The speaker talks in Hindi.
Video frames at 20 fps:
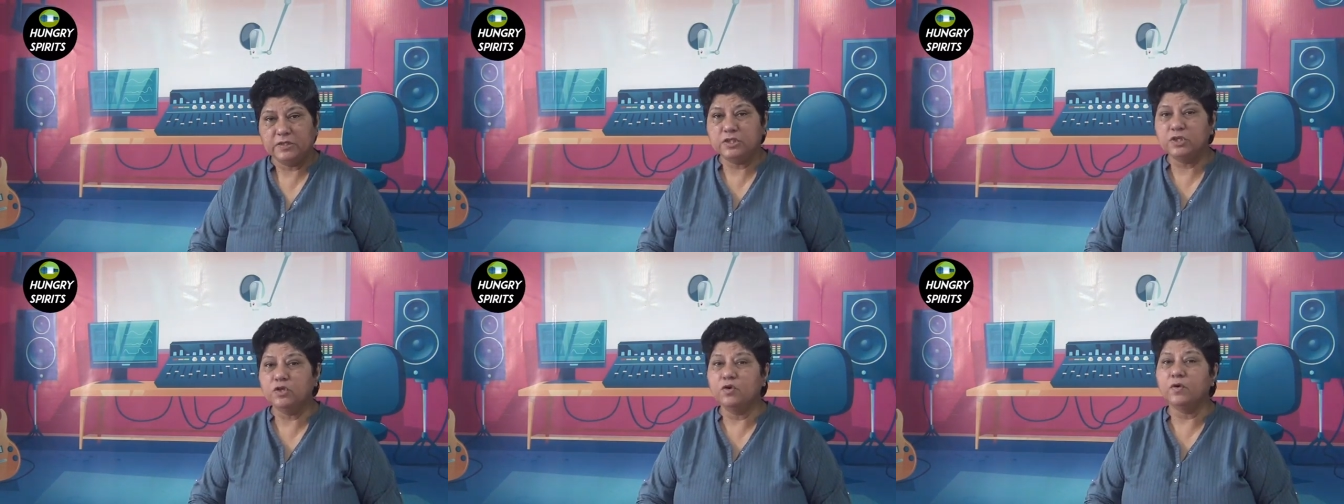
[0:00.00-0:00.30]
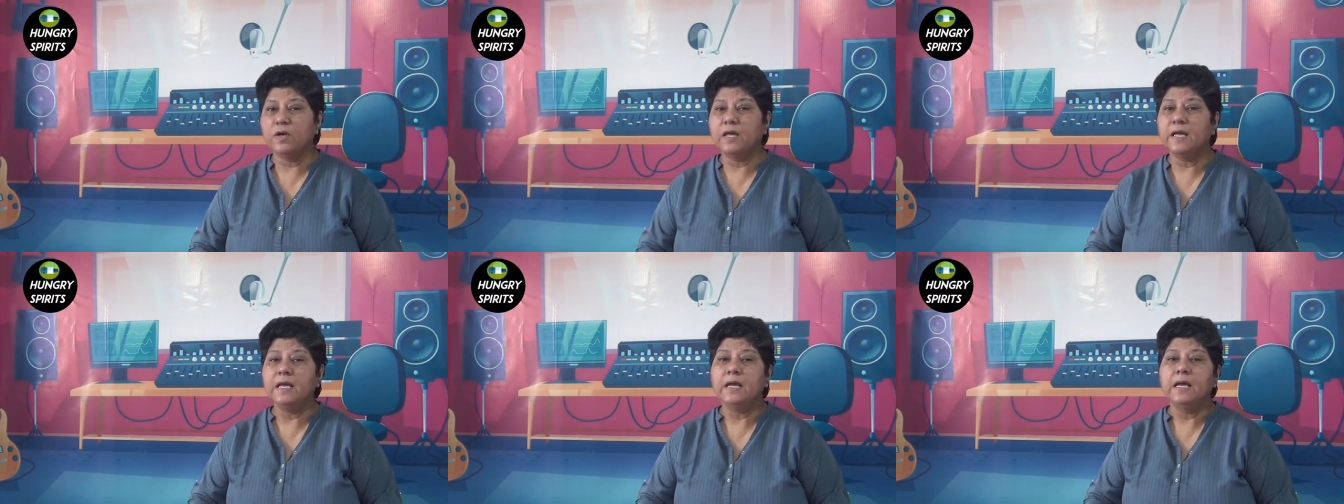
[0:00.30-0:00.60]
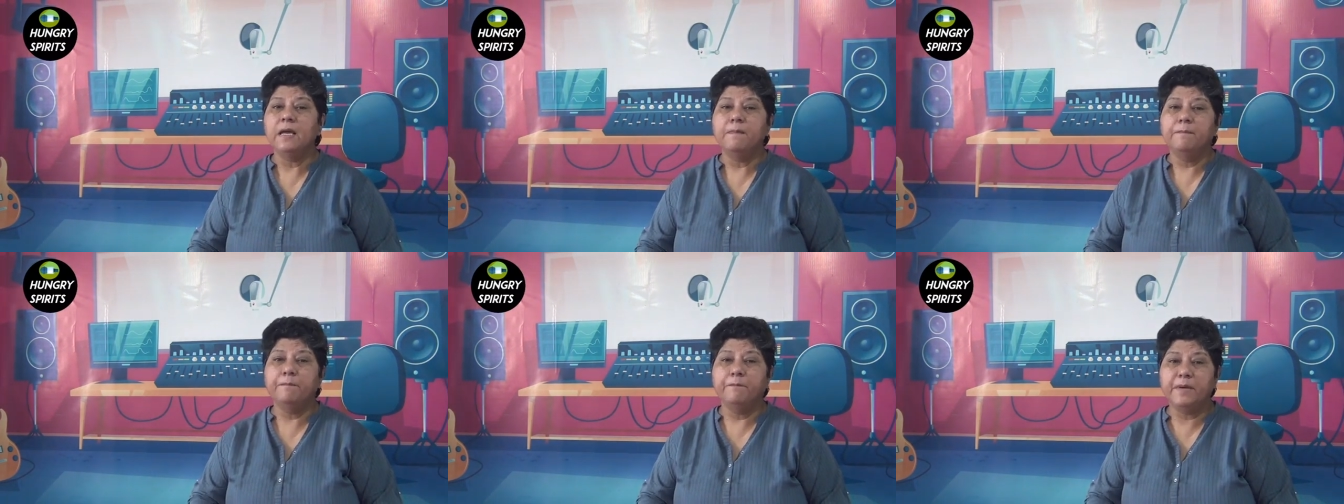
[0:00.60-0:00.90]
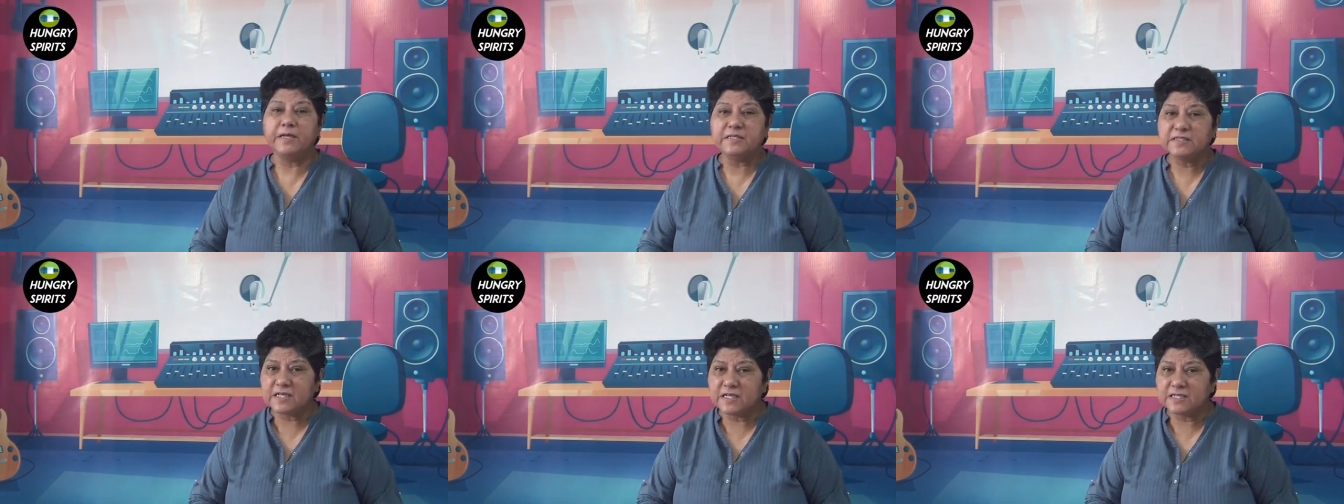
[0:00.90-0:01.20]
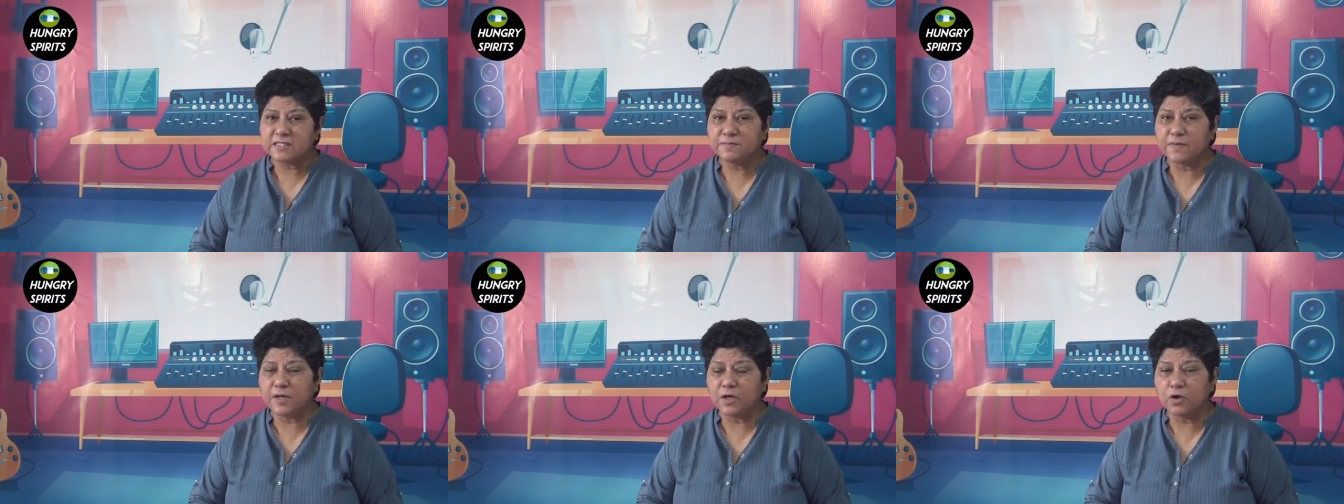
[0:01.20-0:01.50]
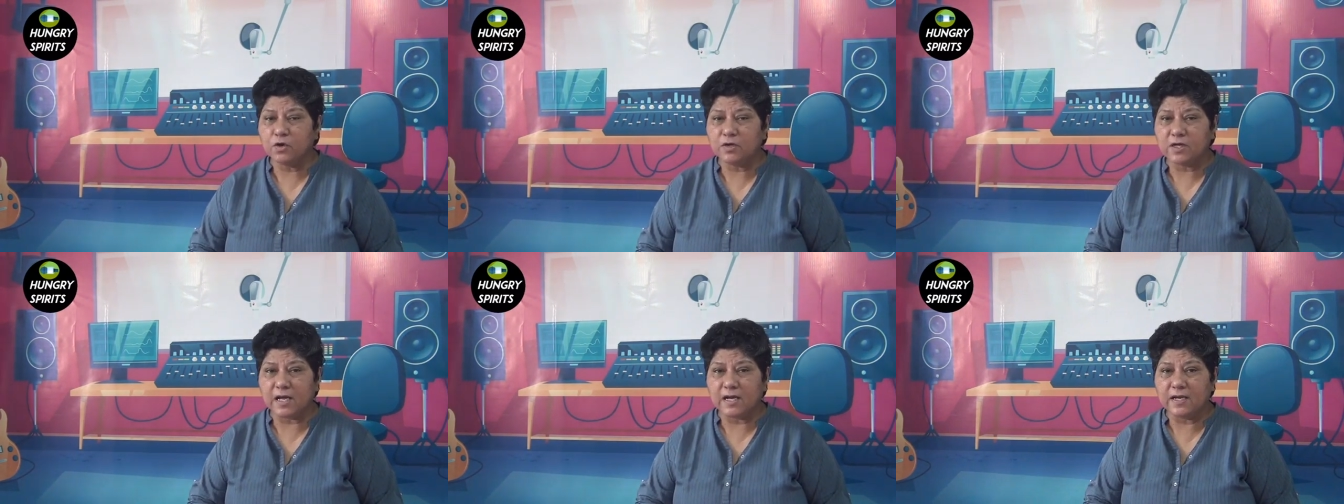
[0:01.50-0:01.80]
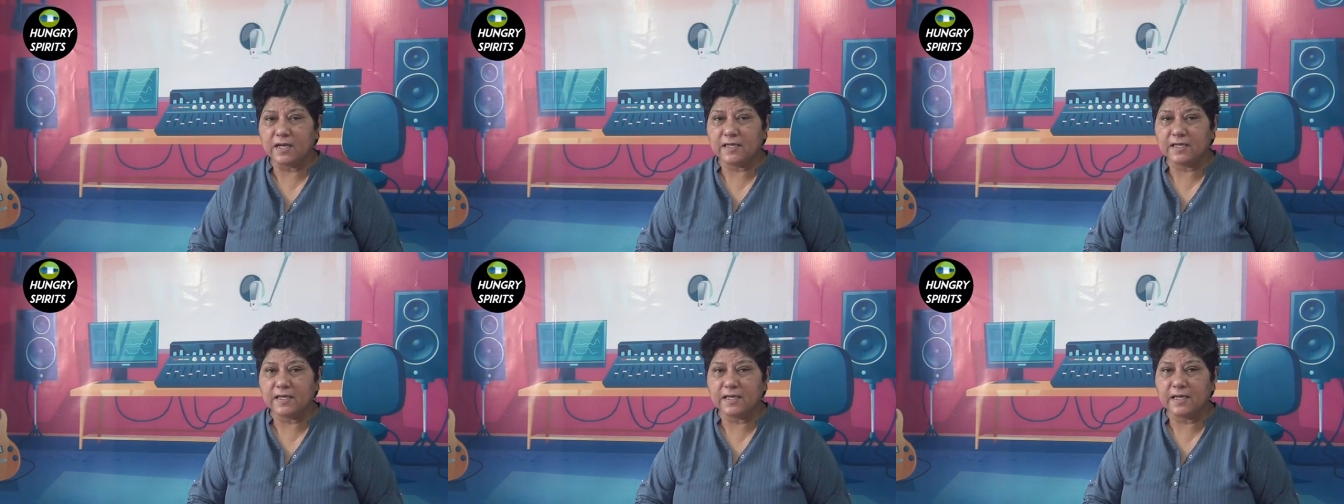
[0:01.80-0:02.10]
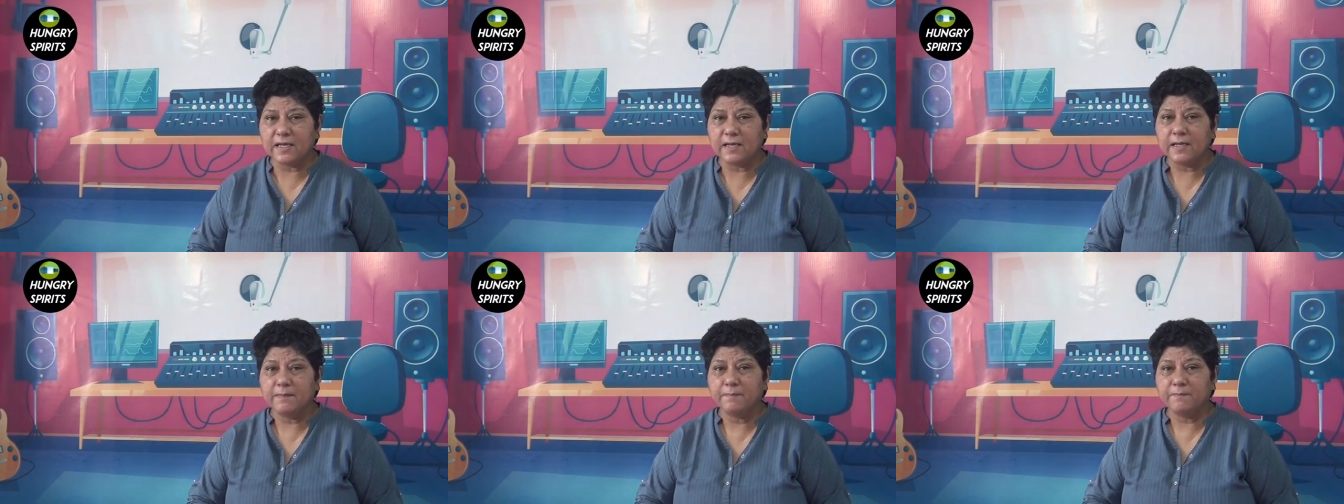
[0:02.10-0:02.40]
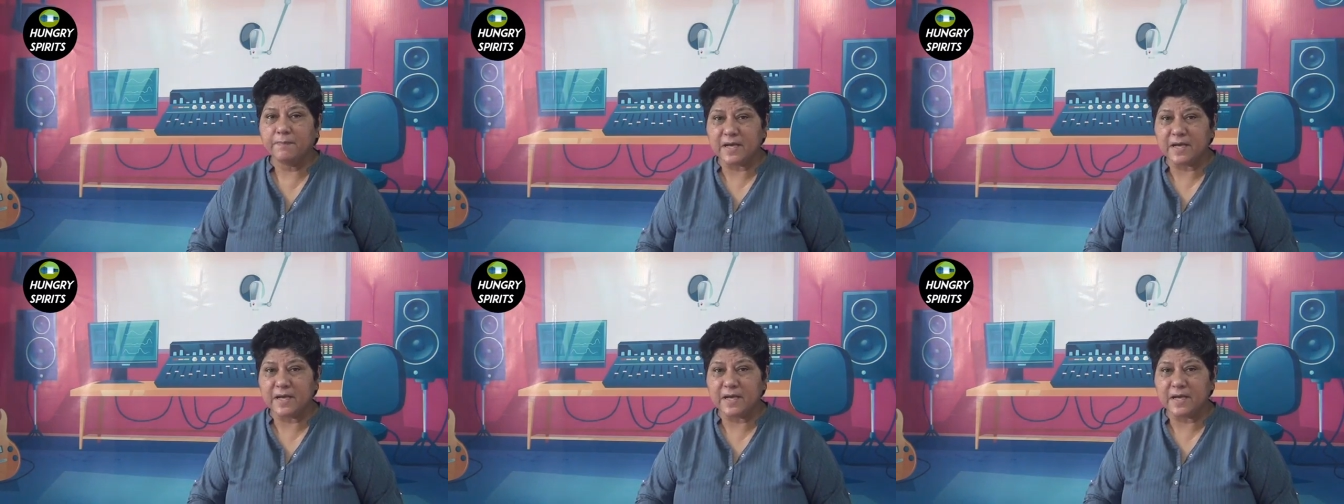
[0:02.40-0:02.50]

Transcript: जिन्होंने बिजनेस में घोटाले किए